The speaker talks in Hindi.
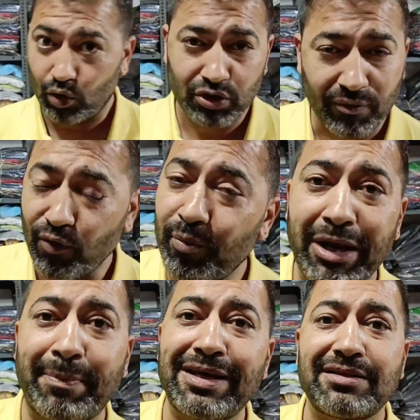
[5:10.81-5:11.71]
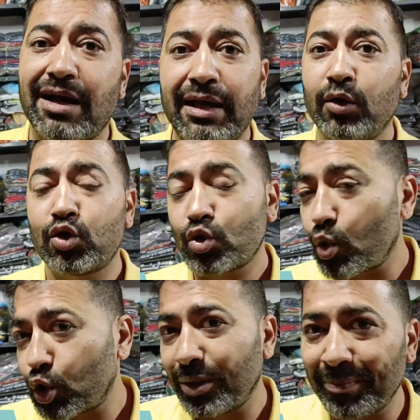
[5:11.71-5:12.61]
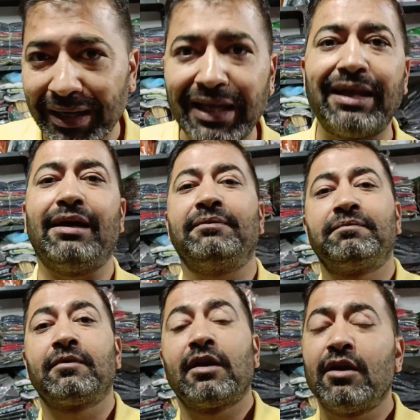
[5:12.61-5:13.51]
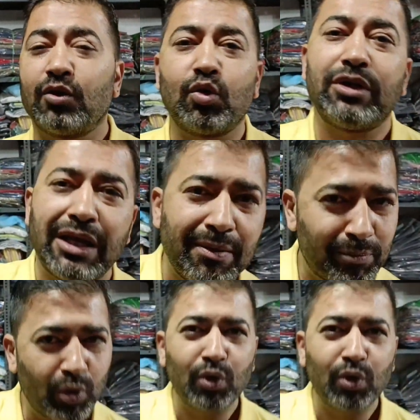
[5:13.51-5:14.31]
और जब वो मेरे पास आए और उसको कुछ मिले ना तो ये